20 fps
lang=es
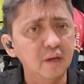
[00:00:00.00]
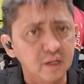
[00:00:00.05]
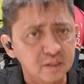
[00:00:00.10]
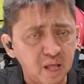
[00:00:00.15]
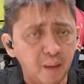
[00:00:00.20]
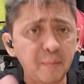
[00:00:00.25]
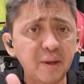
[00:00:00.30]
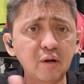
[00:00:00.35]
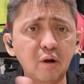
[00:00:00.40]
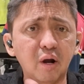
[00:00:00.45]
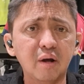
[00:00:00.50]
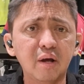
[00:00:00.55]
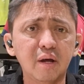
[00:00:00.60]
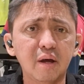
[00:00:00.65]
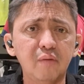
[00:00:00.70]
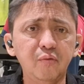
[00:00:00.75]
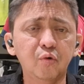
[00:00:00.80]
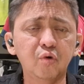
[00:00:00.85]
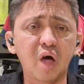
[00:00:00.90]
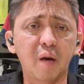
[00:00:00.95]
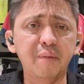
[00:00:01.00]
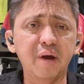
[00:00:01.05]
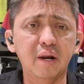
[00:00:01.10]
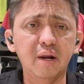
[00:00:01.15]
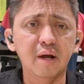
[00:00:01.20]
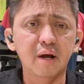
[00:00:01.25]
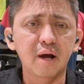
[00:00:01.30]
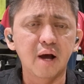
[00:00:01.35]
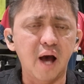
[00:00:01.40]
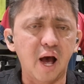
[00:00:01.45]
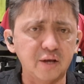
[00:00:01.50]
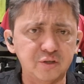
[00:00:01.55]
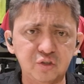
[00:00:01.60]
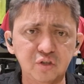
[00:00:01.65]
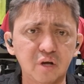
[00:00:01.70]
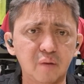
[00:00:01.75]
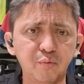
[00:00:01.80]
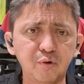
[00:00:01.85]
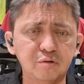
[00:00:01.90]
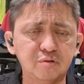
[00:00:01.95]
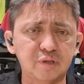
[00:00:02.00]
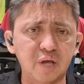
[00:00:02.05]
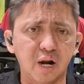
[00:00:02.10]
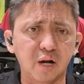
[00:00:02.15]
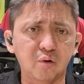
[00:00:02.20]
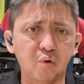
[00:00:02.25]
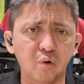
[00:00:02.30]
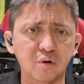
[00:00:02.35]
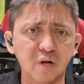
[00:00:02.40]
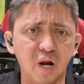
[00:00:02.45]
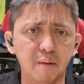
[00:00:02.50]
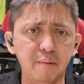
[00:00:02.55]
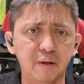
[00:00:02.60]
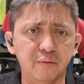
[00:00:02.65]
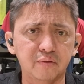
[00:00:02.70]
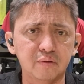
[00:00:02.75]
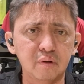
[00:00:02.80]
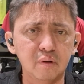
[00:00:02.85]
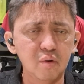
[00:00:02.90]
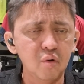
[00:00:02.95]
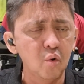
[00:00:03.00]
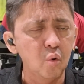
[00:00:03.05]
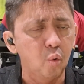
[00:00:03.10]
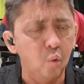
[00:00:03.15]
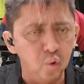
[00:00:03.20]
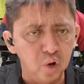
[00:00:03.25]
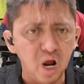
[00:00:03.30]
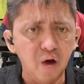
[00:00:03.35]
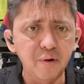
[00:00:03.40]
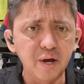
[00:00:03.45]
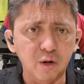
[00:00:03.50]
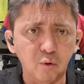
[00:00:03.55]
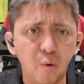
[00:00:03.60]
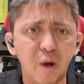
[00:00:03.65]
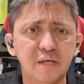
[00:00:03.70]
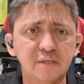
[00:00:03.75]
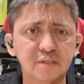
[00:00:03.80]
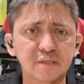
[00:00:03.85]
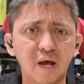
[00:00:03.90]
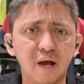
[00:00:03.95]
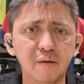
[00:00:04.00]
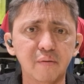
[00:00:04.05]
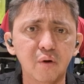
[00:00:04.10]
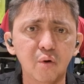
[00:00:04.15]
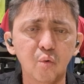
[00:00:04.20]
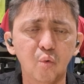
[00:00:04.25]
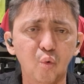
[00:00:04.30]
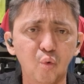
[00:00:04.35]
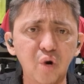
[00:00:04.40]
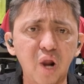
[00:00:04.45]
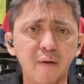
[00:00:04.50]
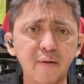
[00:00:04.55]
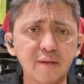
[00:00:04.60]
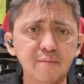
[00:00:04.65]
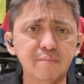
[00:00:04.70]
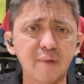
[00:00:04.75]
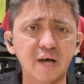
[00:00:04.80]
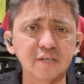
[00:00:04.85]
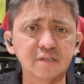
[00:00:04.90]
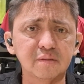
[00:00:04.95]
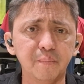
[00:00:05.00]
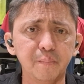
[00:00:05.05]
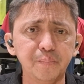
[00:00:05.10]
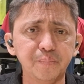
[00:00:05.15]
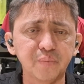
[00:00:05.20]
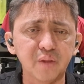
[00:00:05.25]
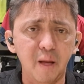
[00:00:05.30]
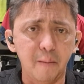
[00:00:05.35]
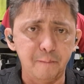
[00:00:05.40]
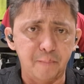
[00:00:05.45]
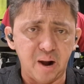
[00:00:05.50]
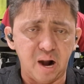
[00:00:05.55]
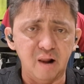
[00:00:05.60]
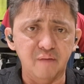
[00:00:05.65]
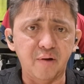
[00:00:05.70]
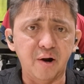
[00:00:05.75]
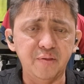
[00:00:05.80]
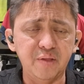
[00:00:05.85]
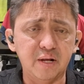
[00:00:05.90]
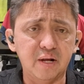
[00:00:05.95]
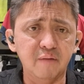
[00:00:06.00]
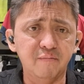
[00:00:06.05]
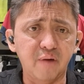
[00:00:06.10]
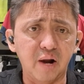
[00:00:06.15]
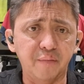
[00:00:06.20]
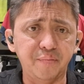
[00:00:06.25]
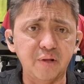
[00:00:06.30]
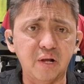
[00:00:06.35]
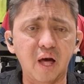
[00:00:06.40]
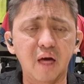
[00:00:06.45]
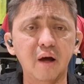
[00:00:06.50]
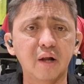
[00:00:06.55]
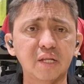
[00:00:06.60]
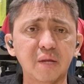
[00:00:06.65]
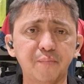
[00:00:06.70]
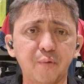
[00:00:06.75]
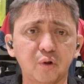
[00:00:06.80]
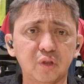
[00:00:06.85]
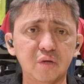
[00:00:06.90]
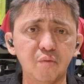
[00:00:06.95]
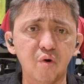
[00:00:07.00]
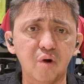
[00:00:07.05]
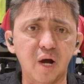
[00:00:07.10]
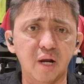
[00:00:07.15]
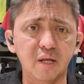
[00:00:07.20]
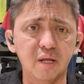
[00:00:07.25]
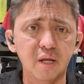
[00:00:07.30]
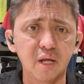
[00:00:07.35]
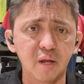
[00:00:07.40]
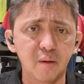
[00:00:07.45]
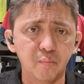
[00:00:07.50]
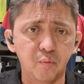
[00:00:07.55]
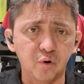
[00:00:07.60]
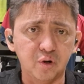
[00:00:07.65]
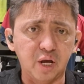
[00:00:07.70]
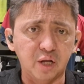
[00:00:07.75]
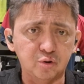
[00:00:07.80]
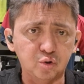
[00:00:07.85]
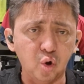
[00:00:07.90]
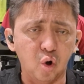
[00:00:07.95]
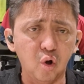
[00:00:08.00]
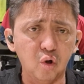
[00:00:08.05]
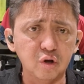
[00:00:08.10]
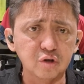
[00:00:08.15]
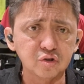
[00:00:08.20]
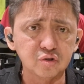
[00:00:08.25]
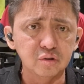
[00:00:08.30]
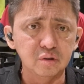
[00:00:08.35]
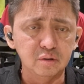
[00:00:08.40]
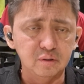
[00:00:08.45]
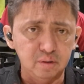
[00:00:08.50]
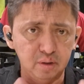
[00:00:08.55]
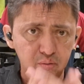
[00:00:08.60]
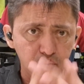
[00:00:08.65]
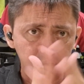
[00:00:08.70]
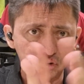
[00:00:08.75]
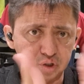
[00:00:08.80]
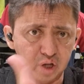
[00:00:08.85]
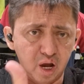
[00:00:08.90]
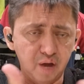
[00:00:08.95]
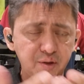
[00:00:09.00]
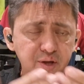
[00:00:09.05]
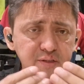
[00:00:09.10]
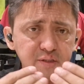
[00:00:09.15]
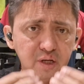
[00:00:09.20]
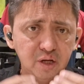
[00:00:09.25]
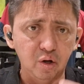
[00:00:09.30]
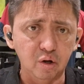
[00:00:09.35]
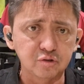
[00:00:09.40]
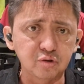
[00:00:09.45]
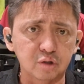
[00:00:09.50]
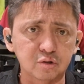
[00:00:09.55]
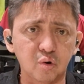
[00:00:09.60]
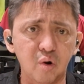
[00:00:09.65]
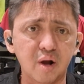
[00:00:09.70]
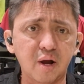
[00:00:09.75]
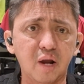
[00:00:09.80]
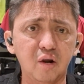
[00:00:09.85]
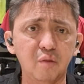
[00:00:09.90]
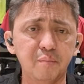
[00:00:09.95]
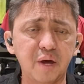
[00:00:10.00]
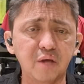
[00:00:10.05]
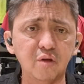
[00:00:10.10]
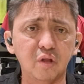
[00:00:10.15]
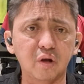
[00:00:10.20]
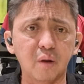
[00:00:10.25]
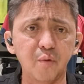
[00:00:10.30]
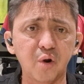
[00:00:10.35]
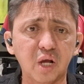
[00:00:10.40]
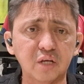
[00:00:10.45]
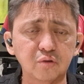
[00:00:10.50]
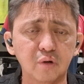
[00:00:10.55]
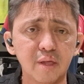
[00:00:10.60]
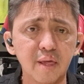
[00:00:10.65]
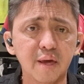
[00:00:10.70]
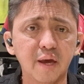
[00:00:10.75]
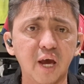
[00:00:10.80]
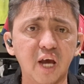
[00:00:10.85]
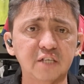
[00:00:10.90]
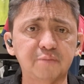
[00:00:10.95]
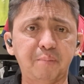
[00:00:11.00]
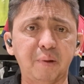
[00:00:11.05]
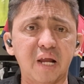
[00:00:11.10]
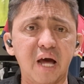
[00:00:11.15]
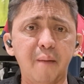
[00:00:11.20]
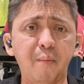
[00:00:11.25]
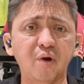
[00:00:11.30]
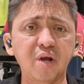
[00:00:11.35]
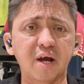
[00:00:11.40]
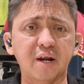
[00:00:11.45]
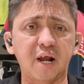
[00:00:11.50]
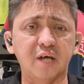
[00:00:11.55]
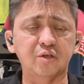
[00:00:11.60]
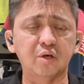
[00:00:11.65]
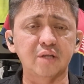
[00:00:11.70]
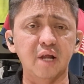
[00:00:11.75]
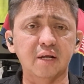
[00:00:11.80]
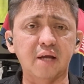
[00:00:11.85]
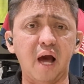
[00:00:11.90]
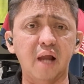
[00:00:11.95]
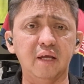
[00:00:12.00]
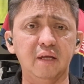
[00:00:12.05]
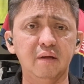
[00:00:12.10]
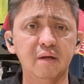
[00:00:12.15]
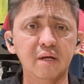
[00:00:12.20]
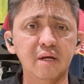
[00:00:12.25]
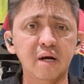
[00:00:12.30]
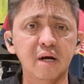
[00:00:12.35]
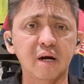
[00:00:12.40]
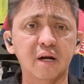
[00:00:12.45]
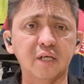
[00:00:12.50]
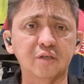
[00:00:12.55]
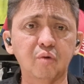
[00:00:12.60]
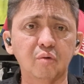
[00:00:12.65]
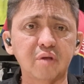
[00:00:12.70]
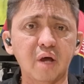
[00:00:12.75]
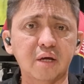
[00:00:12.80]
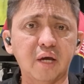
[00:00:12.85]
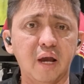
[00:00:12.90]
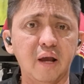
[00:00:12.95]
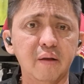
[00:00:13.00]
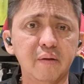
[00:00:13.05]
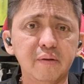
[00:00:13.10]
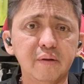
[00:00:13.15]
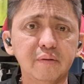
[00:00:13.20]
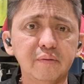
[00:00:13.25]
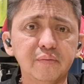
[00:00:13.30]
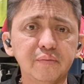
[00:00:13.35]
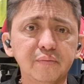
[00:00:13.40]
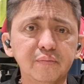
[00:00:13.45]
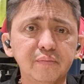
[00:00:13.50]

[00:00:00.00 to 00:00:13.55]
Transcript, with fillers: Y también Dudamel ha sido muy terco realmente. Una vergüenza, una vez más, para la fanaticada del Deportivo Cali. Porque todos, ustedes y nosotros acá en los medios de comunicación, esperábamos la reacción del Cali. Resulta que